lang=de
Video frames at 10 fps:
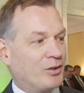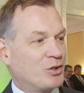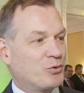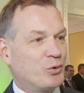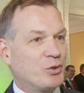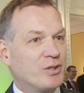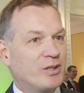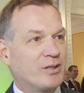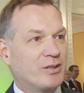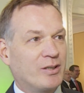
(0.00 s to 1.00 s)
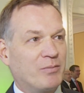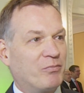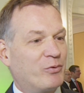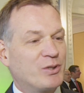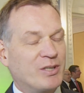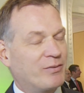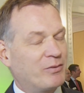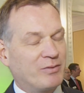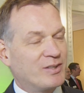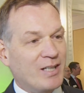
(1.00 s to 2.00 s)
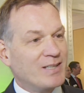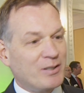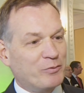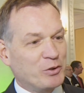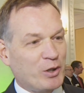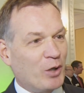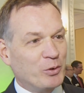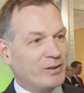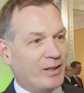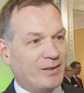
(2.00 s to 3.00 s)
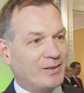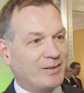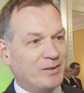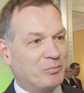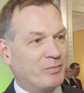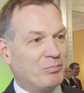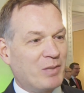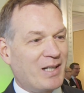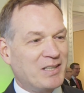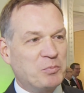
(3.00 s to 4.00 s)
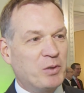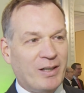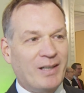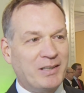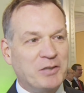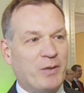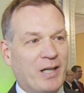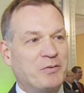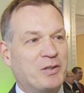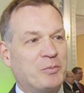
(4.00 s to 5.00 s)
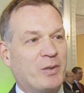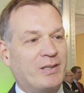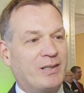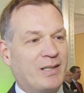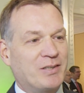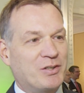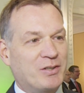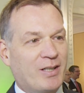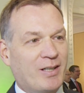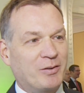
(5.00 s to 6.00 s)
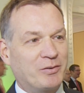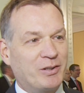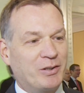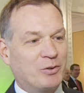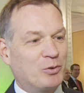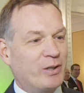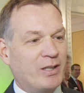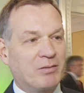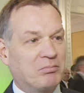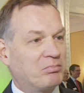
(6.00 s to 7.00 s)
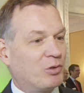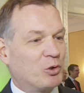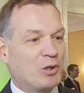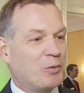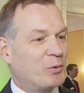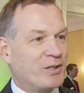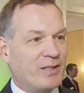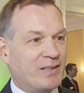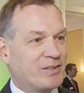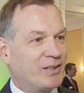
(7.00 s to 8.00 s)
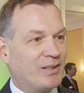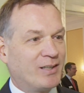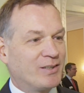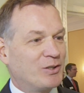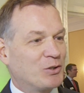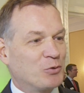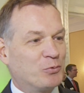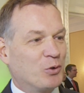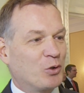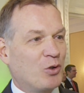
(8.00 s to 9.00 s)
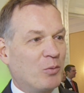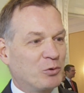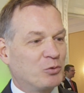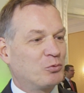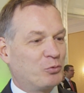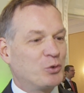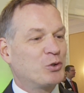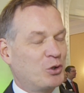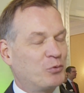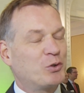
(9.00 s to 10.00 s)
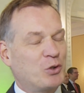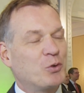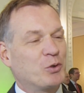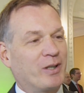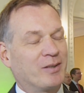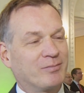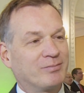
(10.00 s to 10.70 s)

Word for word: Das fühlt sich, ähm, fühlt sich sehr, sehr vertraut an. Ähm, man hat es mir relativ einfach gemacht in den letzten Tagen. Die Kollegen unglaublich nett, sehr zuvorkommend und fühlt sich, fühlt sich gut an.